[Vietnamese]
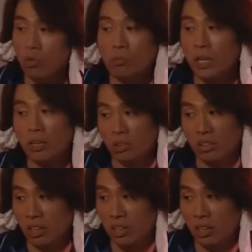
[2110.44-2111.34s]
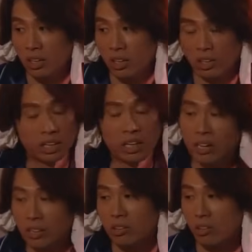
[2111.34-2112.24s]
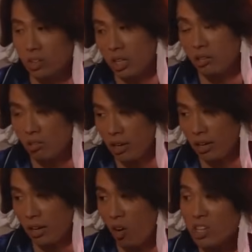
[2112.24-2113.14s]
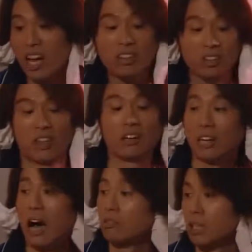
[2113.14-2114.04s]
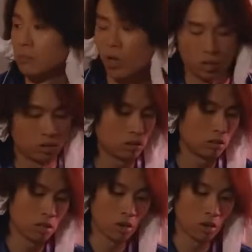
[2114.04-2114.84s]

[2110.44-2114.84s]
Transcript: đi, tao không để người đàn bà đó chia rẽ quan hệ với tao và mày đâu. Tao nhất quyết làm cho xong.